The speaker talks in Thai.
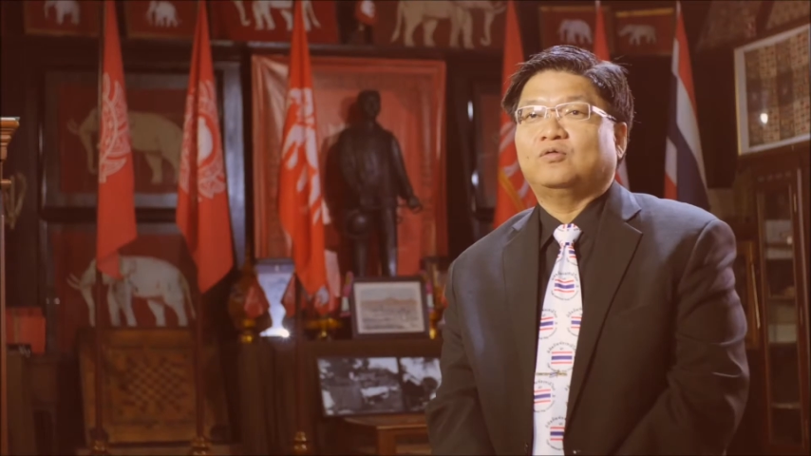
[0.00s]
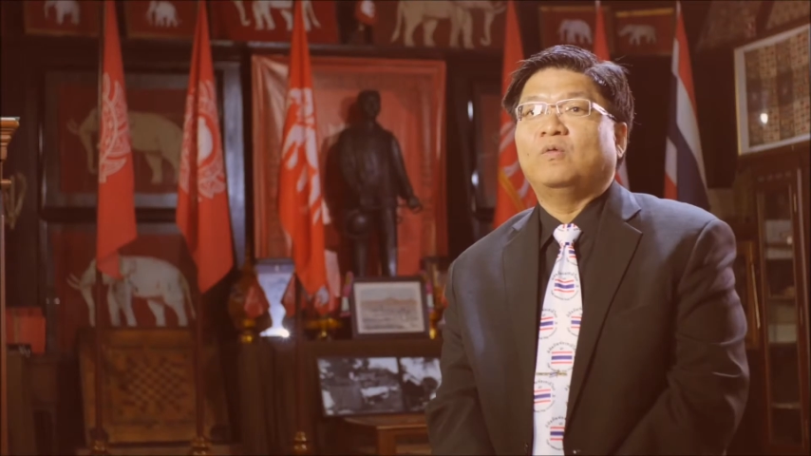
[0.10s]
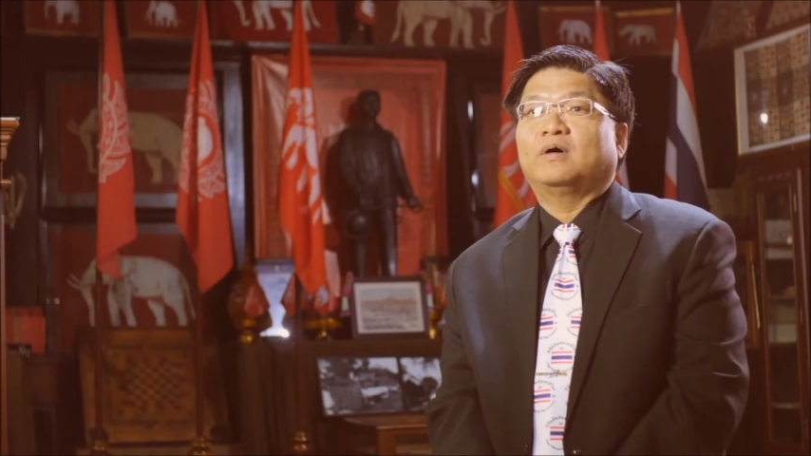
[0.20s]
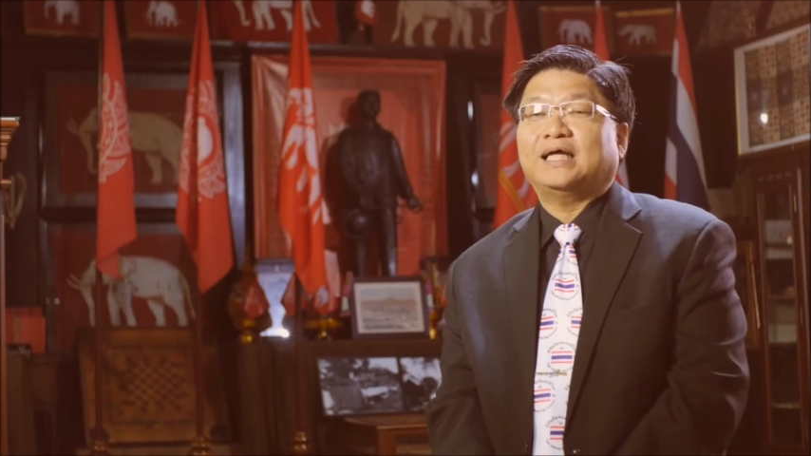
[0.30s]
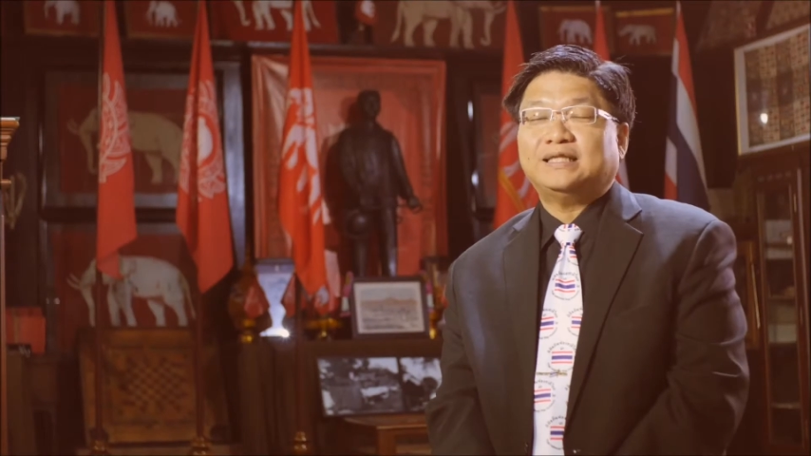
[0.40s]
กรุ
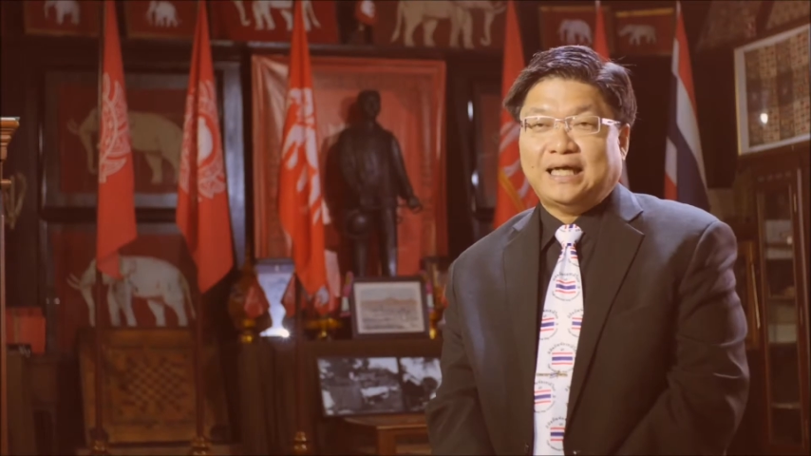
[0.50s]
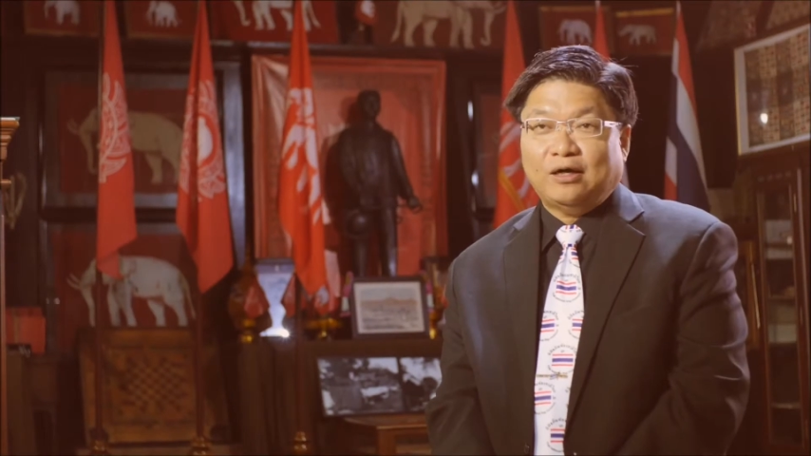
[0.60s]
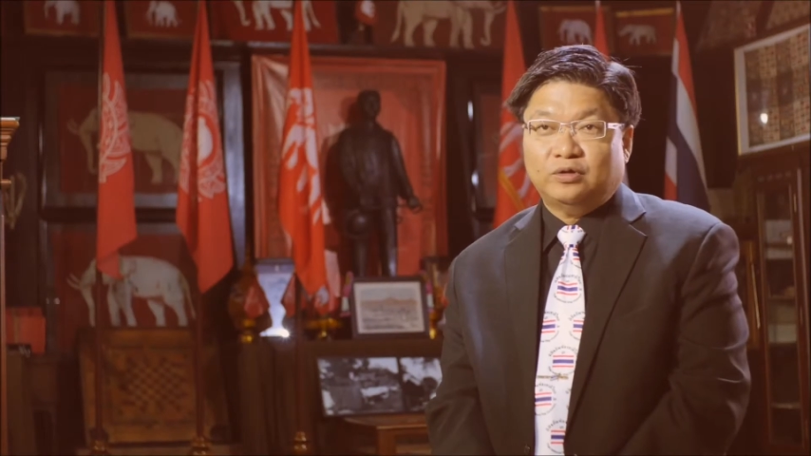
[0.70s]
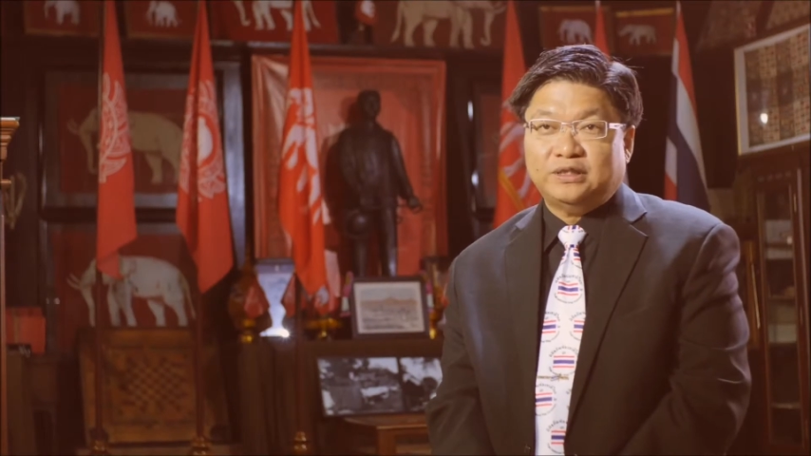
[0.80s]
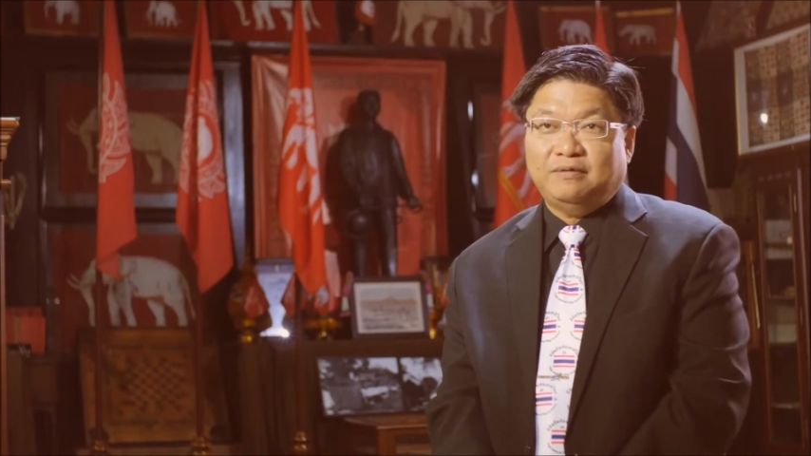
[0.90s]
งรัตน
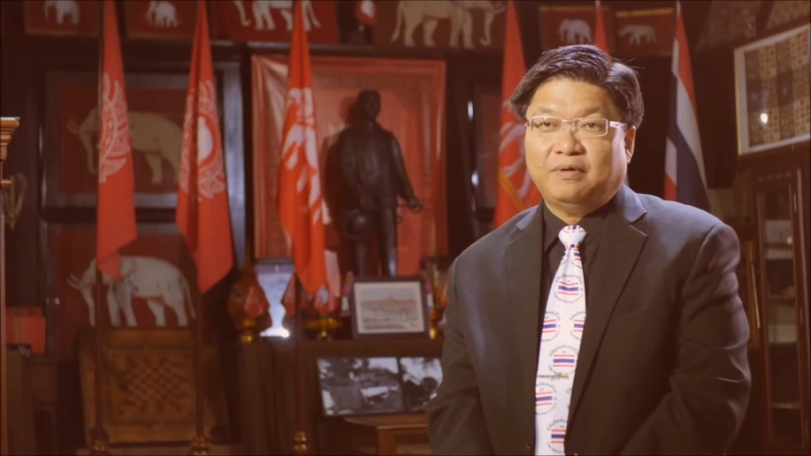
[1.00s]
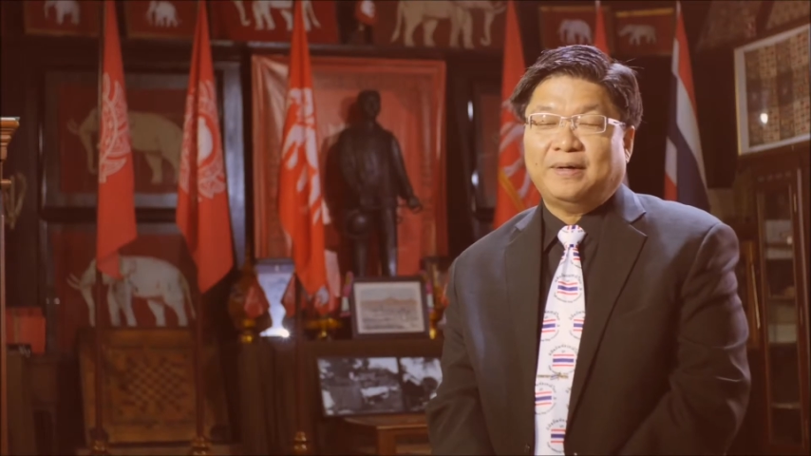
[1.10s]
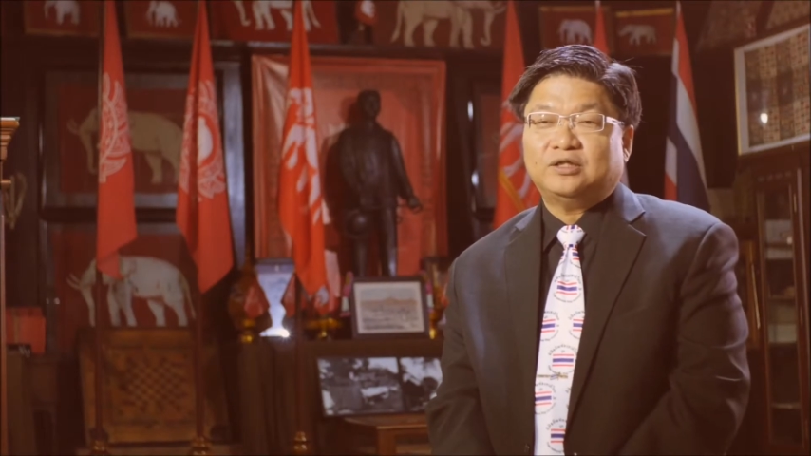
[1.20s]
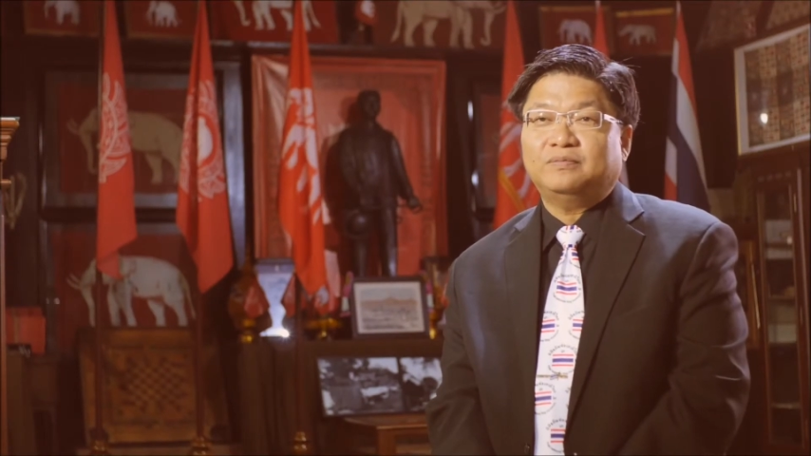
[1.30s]
โกสินทร์พระบาท